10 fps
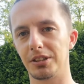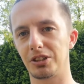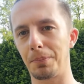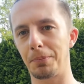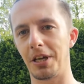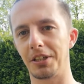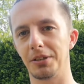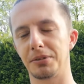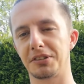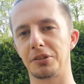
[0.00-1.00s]
Top
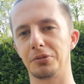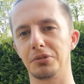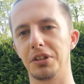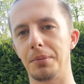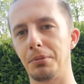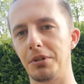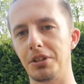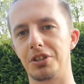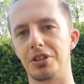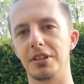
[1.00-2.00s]
line Bostonu nie
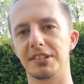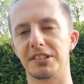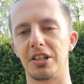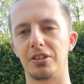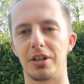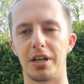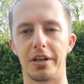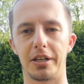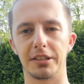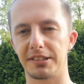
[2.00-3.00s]
błyszczy, z
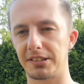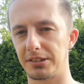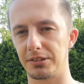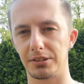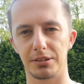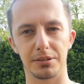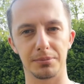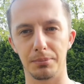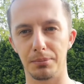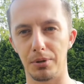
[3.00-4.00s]
Denohara jest
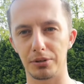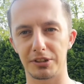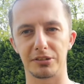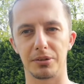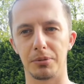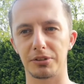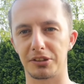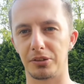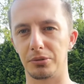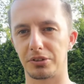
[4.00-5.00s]
mocno,
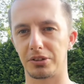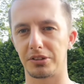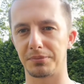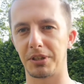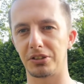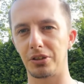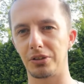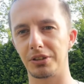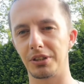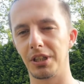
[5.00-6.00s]
mocno już zmęczony.